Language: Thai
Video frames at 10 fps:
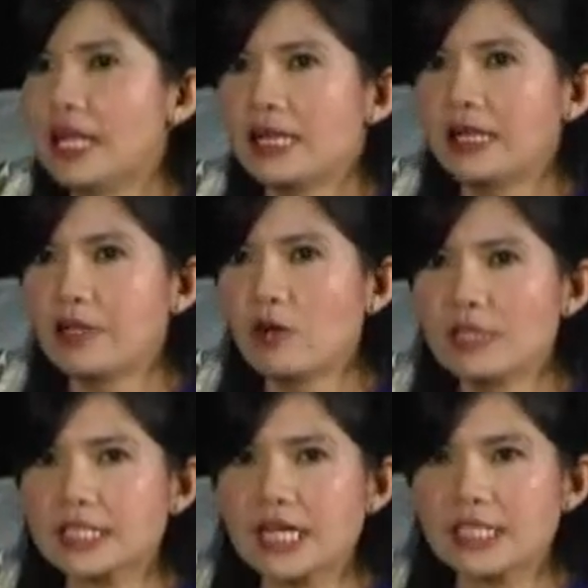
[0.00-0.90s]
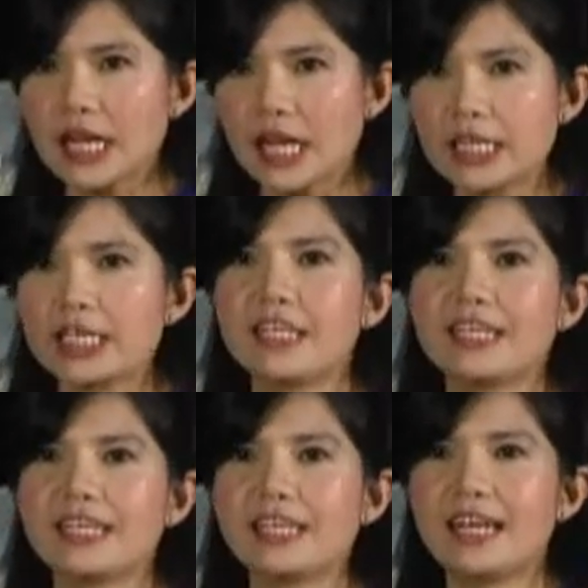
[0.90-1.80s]
นายกจะใช้
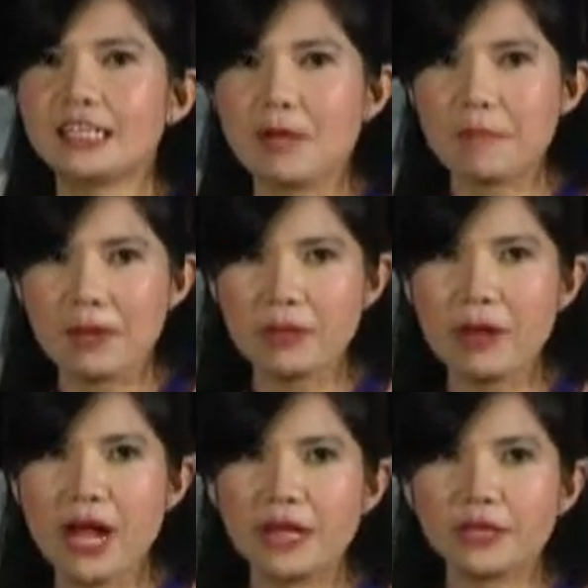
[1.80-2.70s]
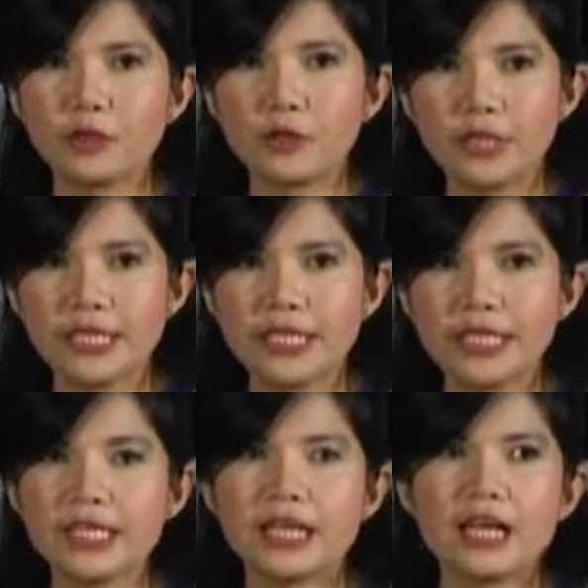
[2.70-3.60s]
หลักธรรมาภิบาลโดยที่
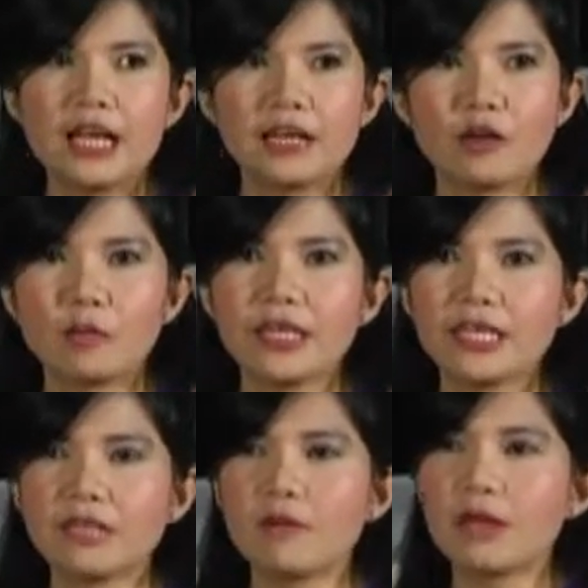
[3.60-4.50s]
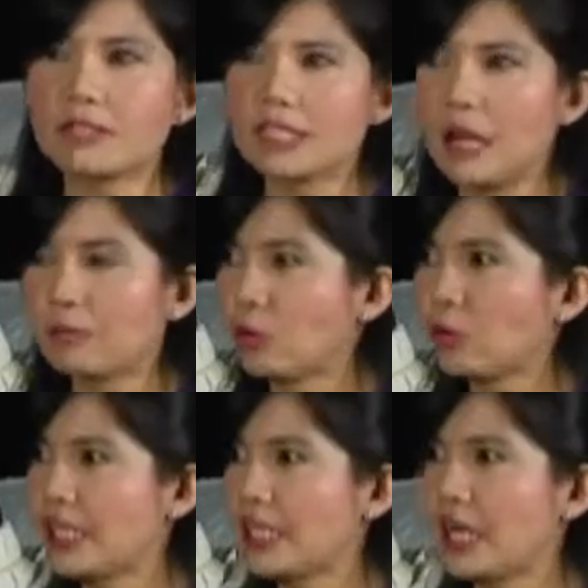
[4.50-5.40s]
เราไม่ได้คิดว่าเราจะทำตรง
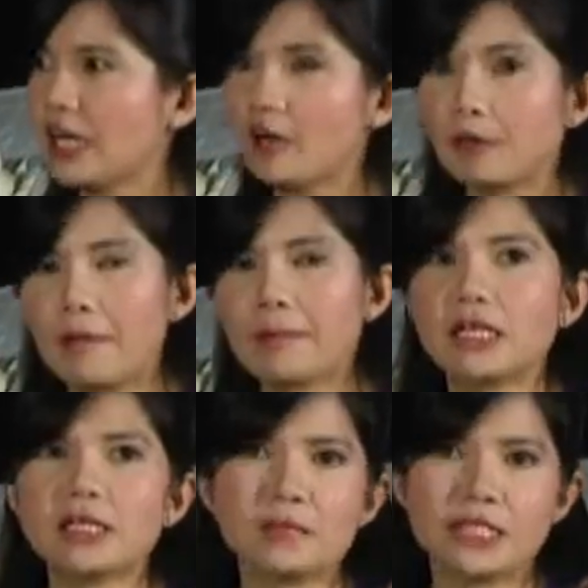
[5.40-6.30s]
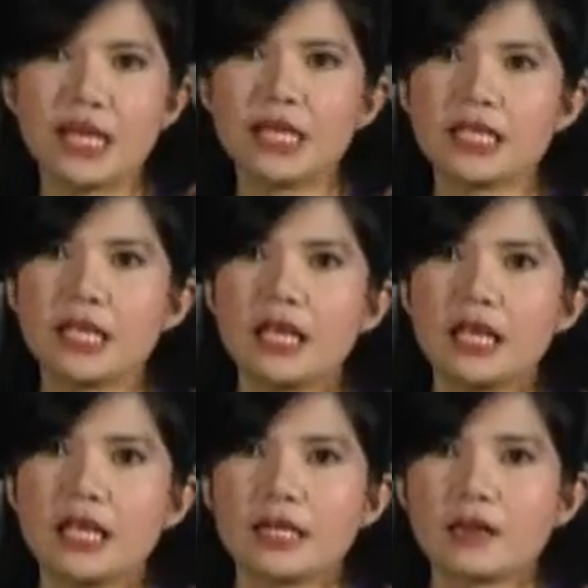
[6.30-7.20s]
นี้เนี่ยเราทำไปเลยไม่ใช่
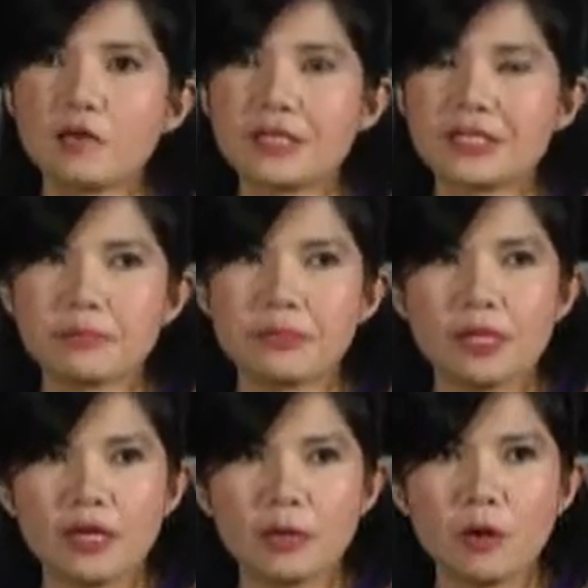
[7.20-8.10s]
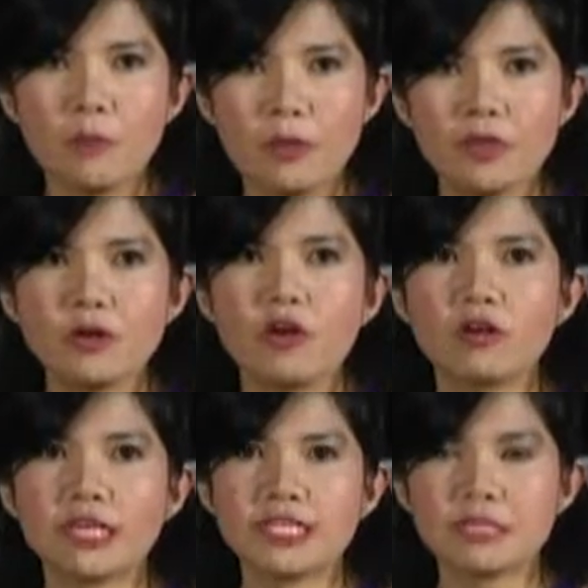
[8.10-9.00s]
เรามีพ่อแม่พี่น้อง
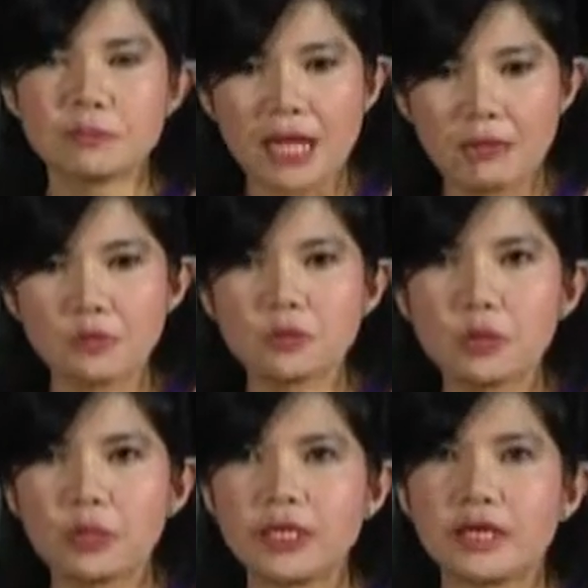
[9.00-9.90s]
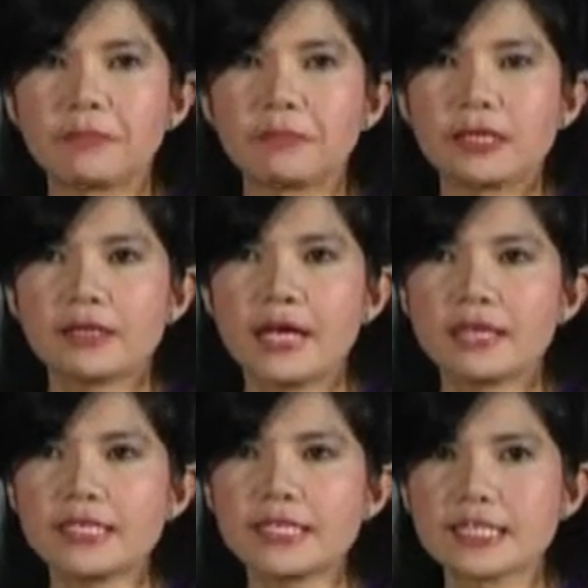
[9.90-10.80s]
ในสิบสามชุมชนเนี่ยการ
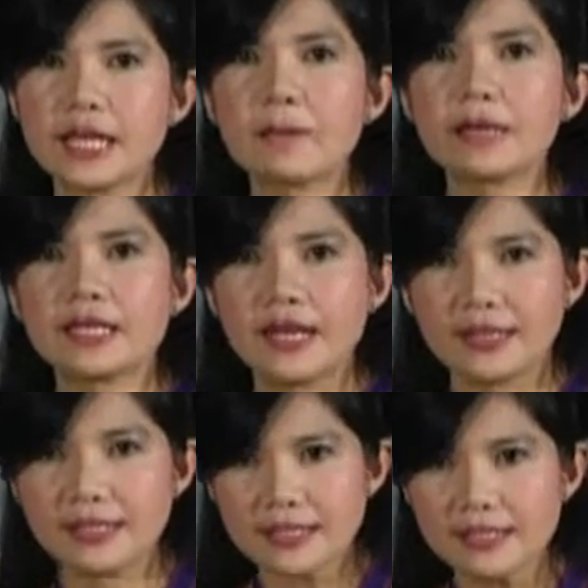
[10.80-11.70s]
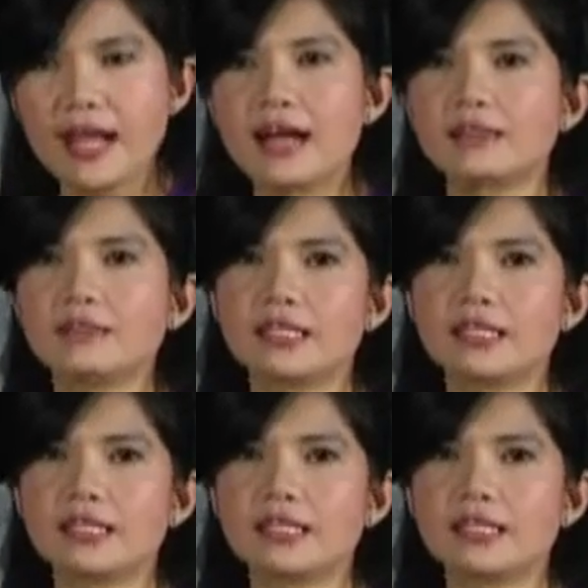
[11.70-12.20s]
ที่จะทำอะไรอย่างสักอย่างหนึ่ง